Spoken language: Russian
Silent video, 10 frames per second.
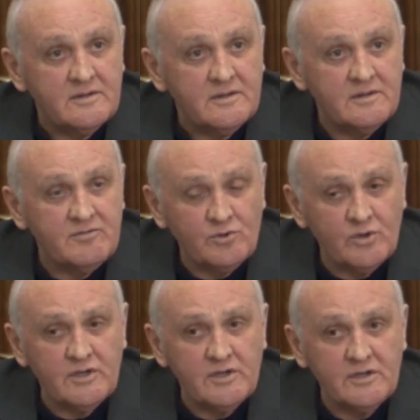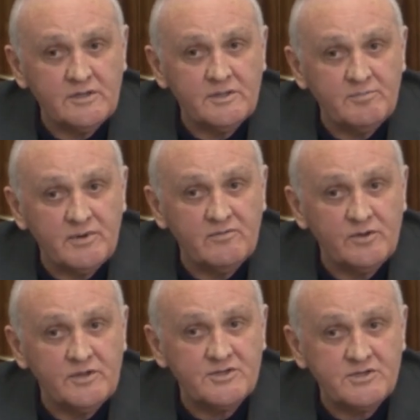И в итоге это
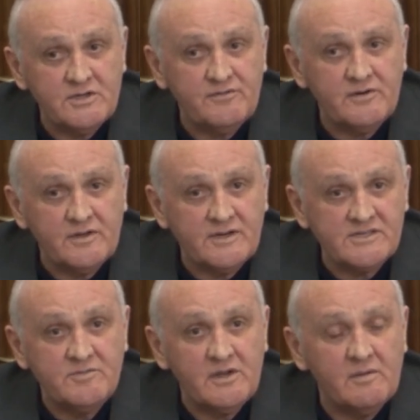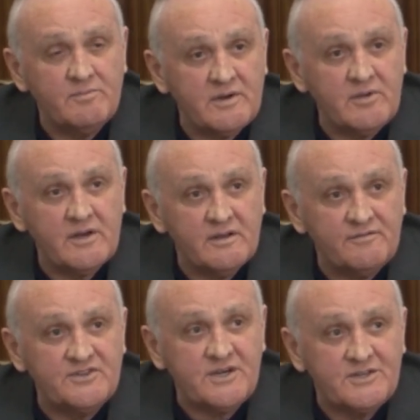приводит цифры размером примерно
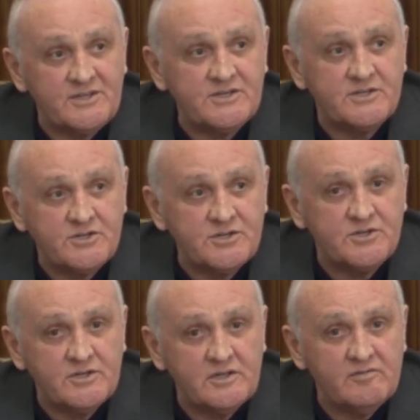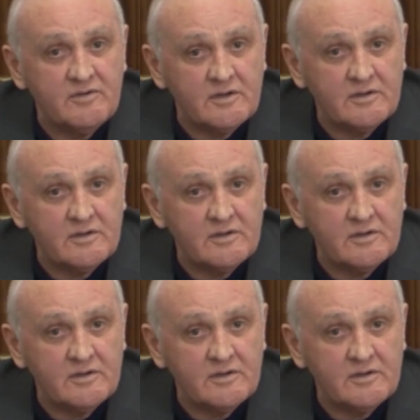в 3000 человек.